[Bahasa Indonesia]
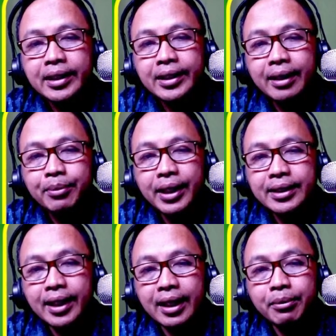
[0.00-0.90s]
yang
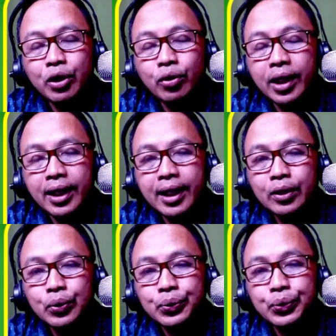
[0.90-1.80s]
biasa kami gunakan
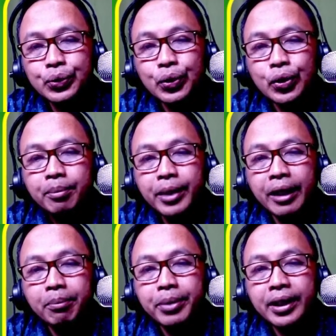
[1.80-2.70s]
untuk
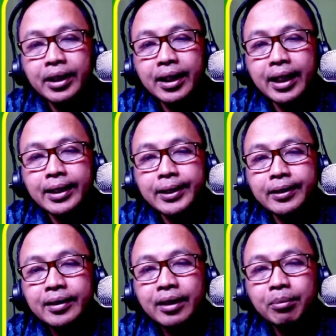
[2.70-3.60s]

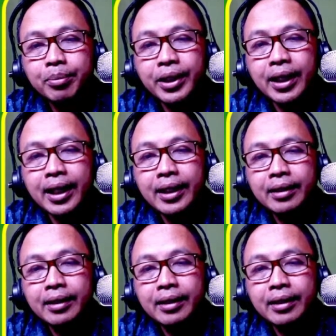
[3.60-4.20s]
menampilkan tampilan